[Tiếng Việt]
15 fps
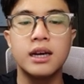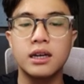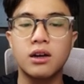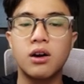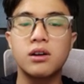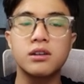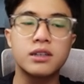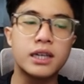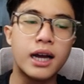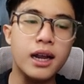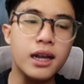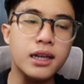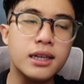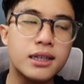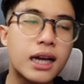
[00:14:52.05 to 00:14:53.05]
còn
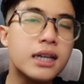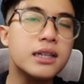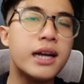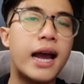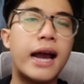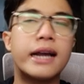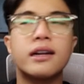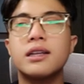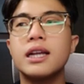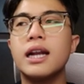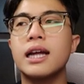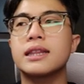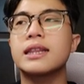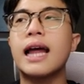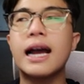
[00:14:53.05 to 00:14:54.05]
cái cách thứ hai đó chính
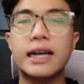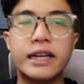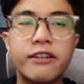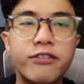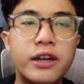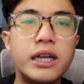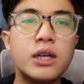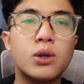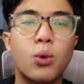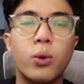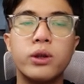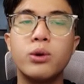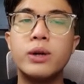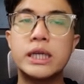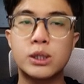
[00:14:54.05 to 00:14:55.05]
là tăng cái phí của
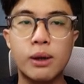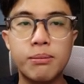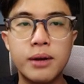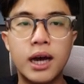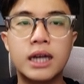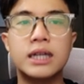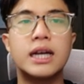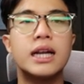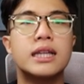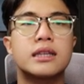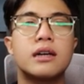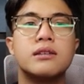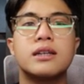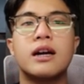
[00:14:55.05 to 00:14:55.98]
Uniswap lên nghĩa là từ